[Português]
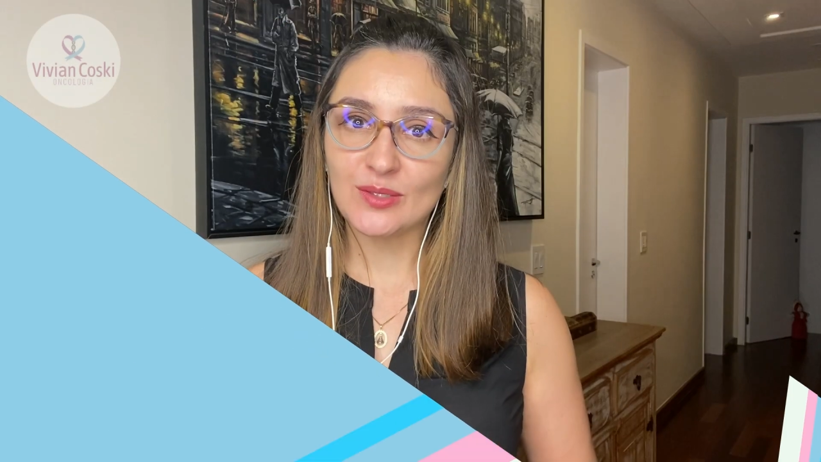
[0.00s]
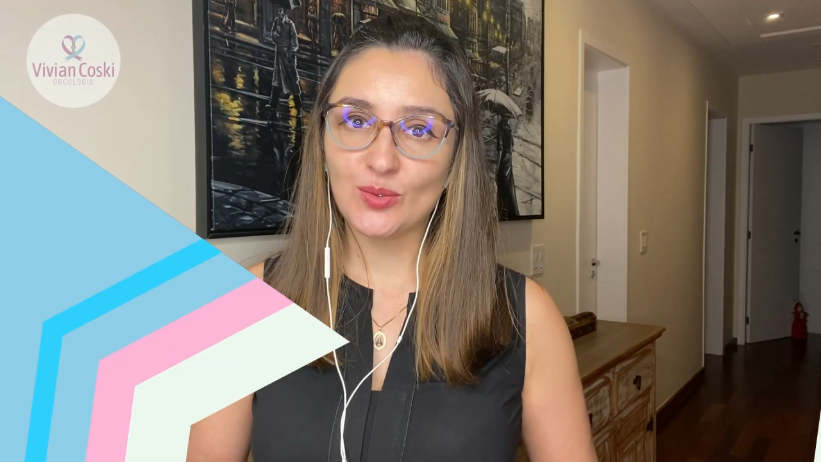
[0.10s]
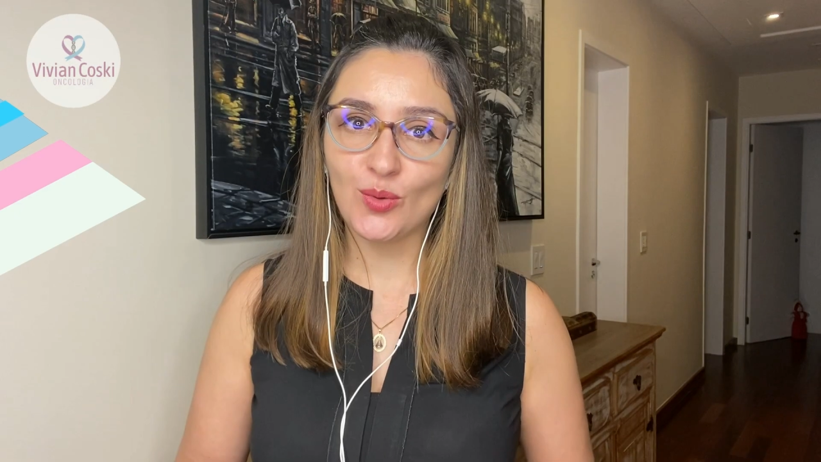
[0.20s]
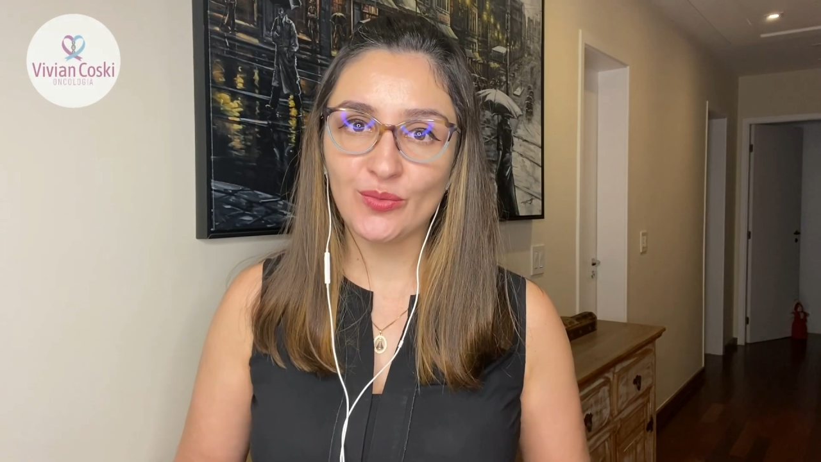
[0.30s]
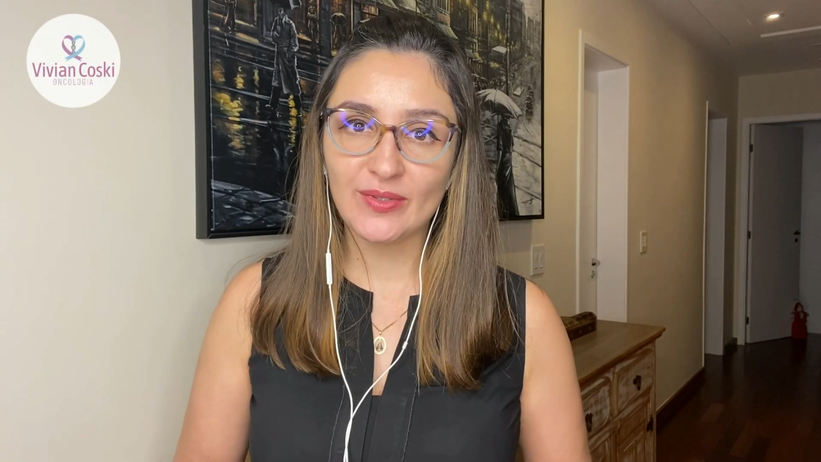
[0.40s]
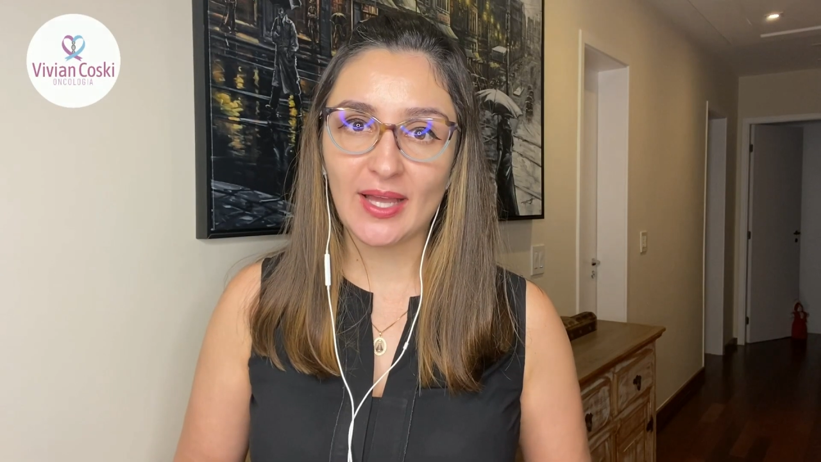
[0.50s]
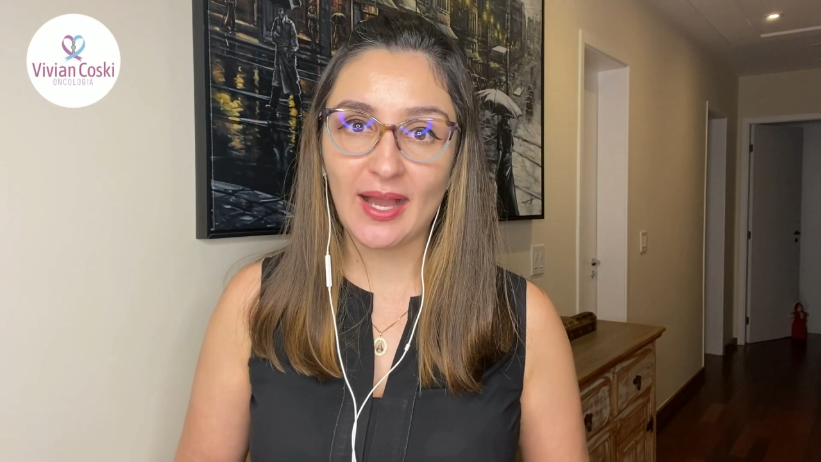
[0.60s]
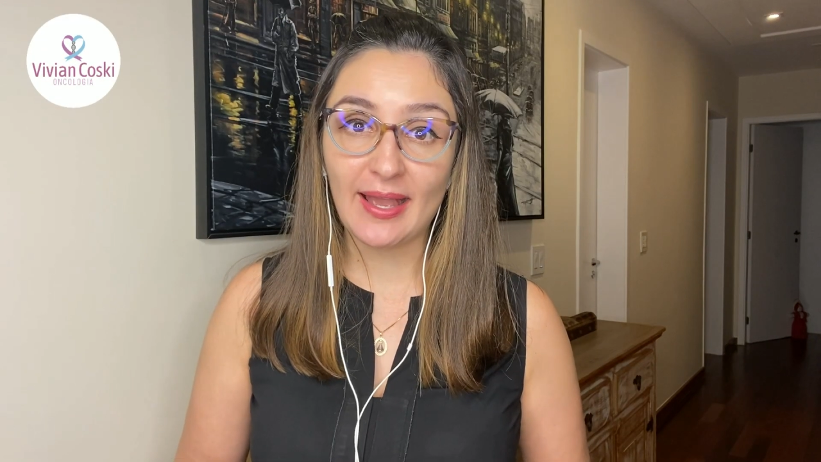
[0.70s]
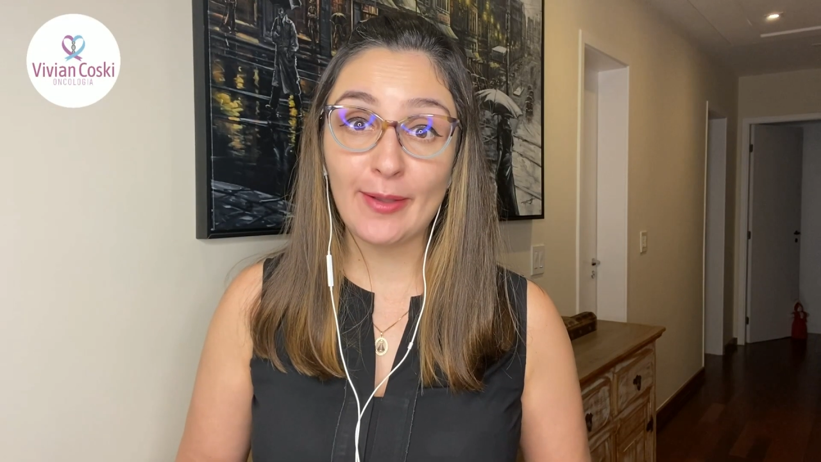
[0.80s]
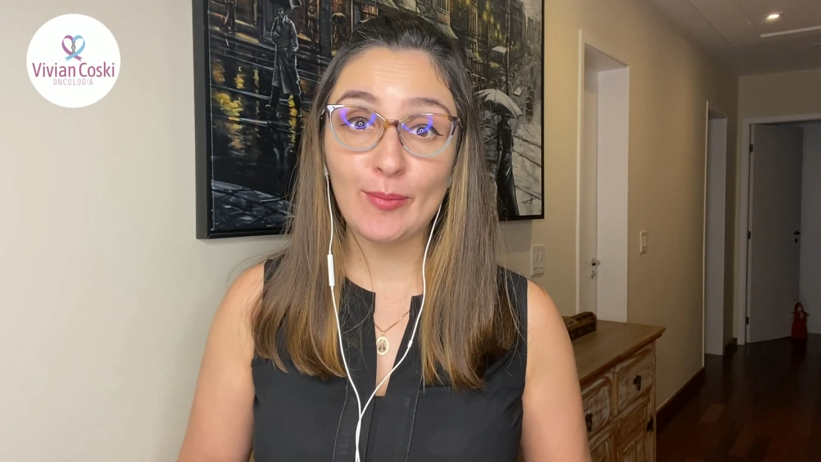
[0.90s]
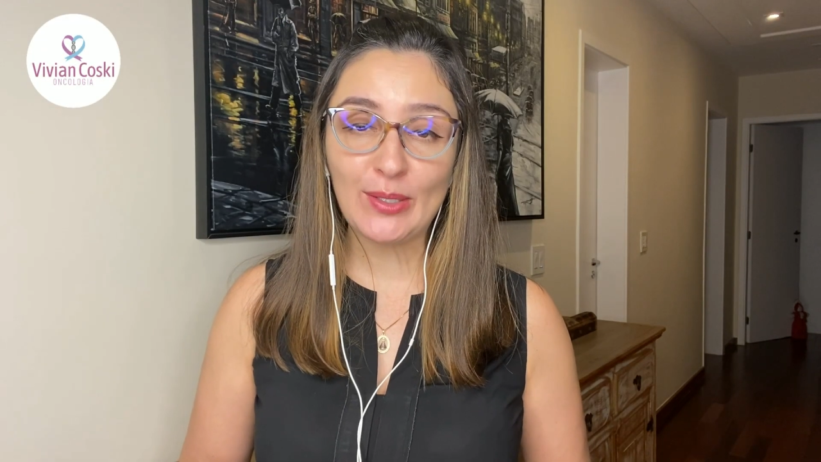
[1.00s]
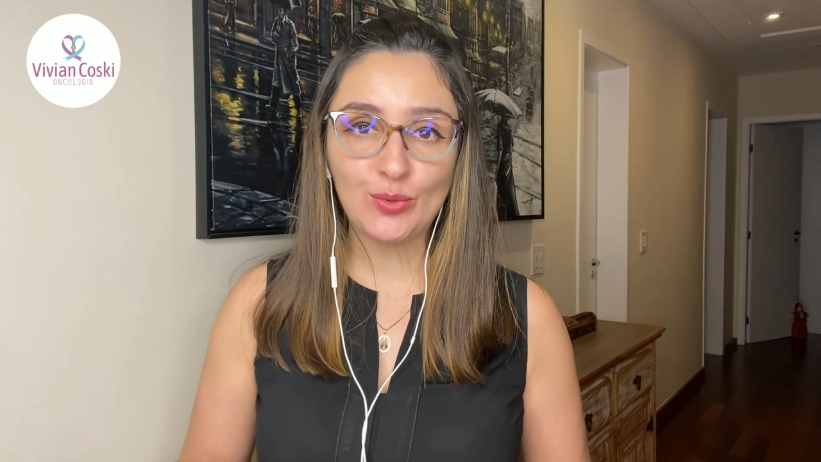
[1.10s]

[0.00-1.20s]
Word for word: dúvida é uma